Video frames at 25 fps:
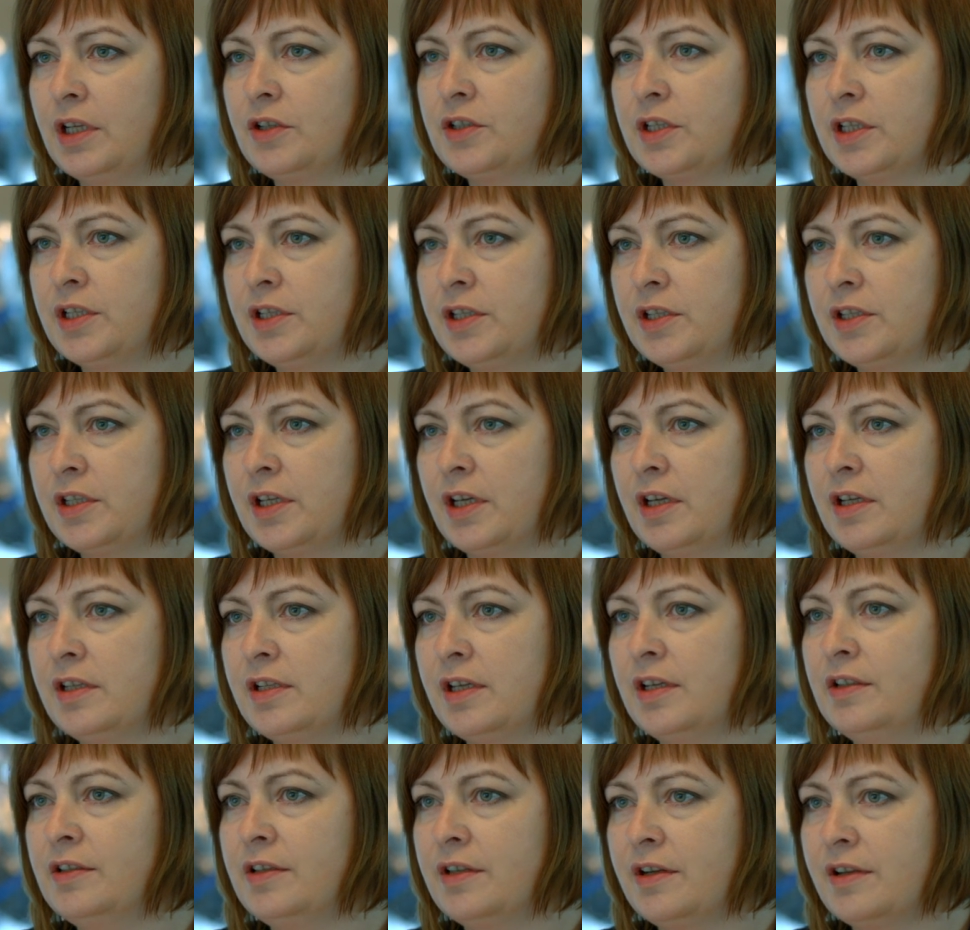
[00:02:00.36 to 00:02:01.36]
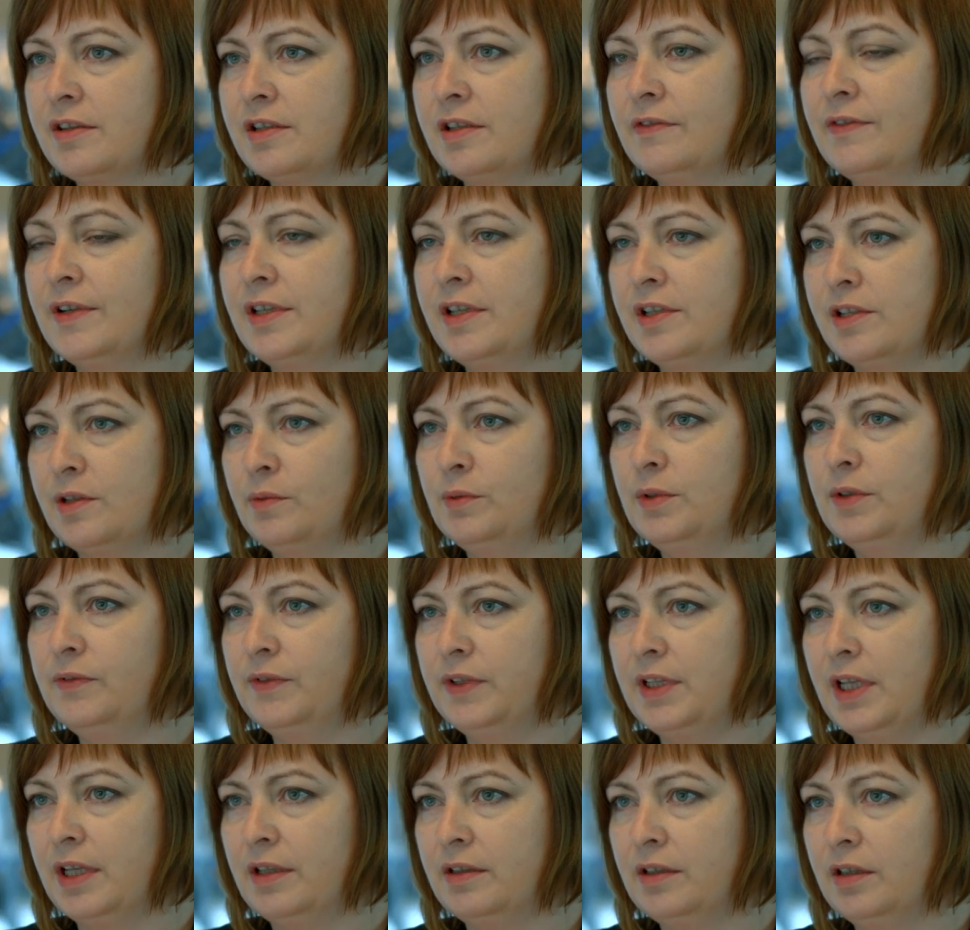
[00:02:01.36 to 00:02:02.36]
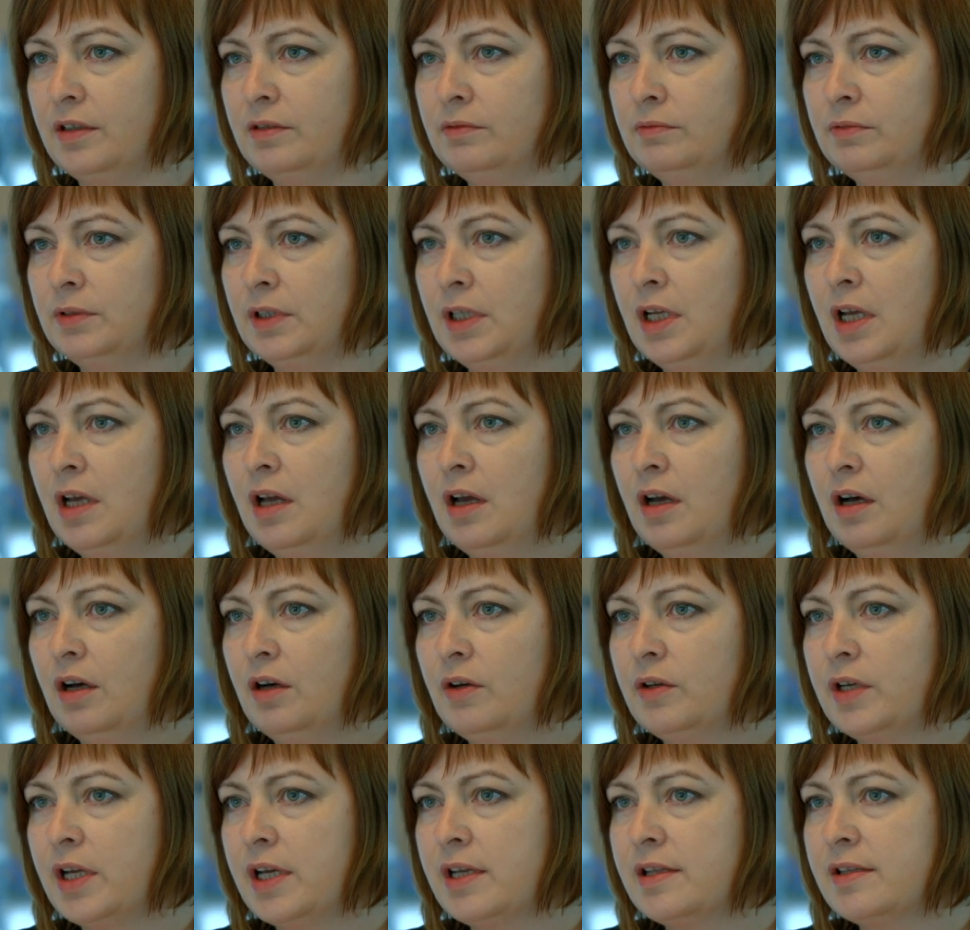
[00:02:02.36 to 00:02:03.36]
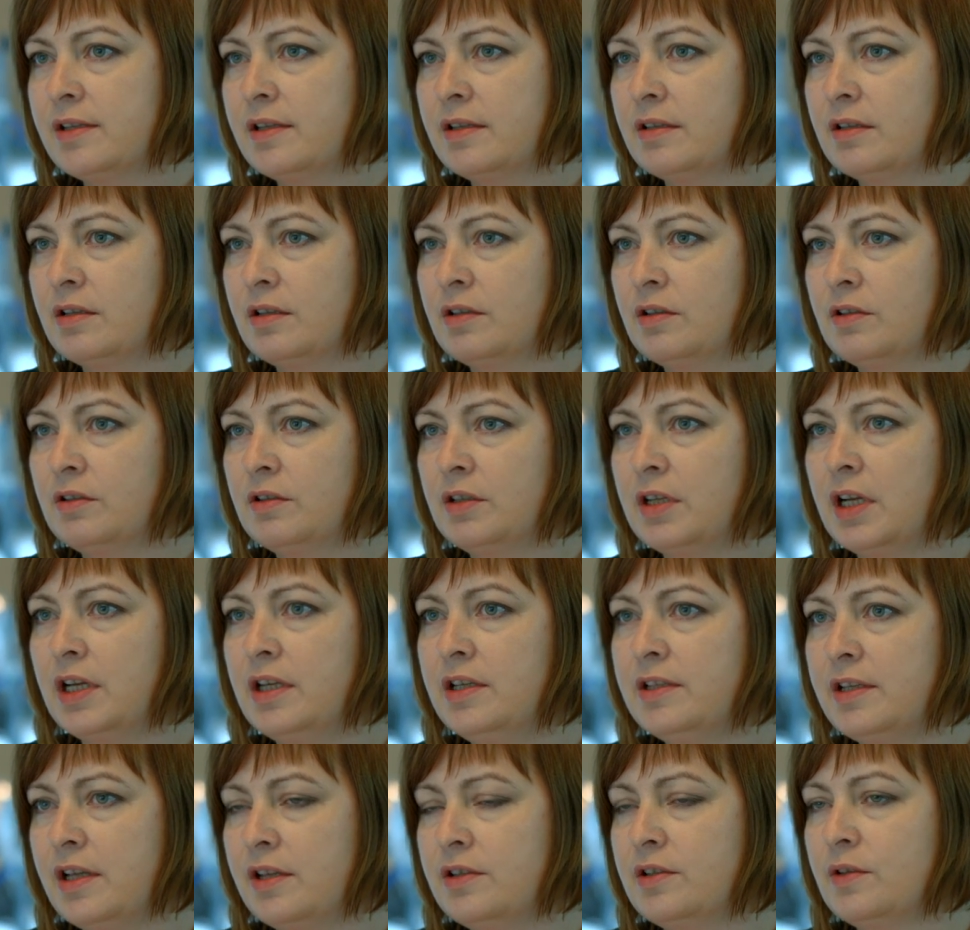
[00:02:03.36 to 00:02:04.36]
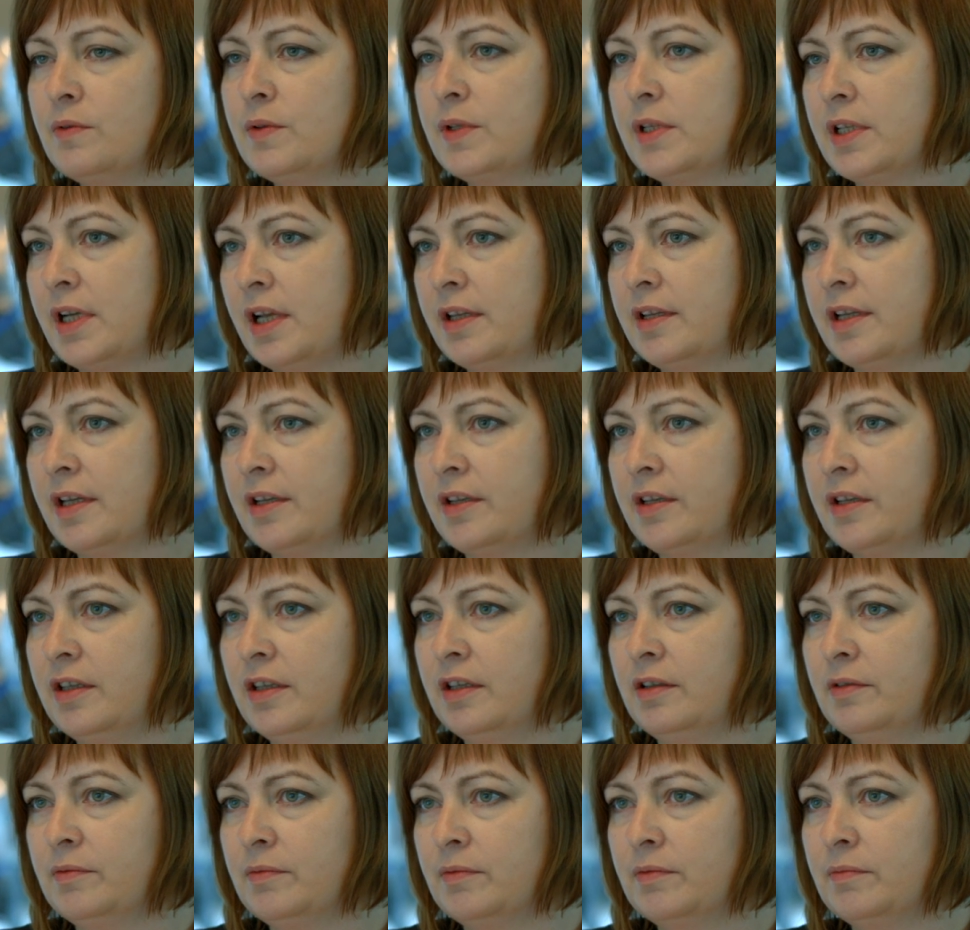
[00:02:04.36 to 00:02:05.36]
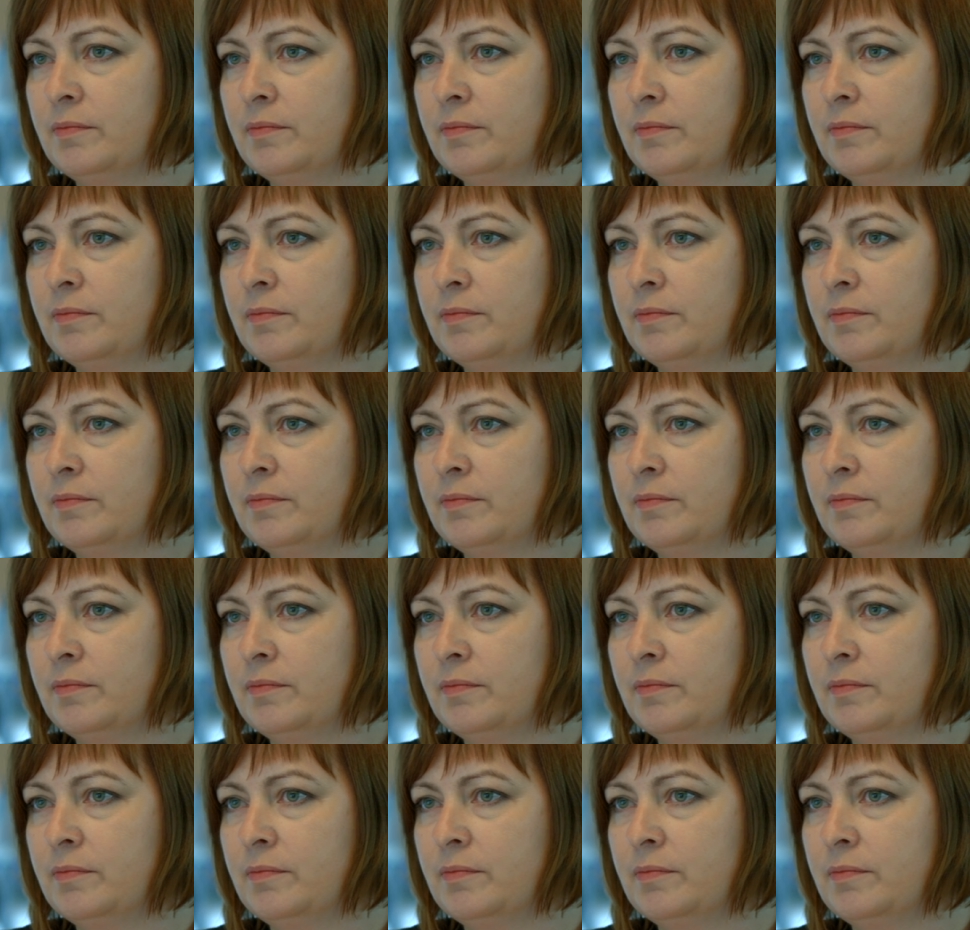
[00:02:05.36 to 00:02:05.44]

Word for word: najczęściej zainteresowani są dywidendą oraz y, realizacją strategii.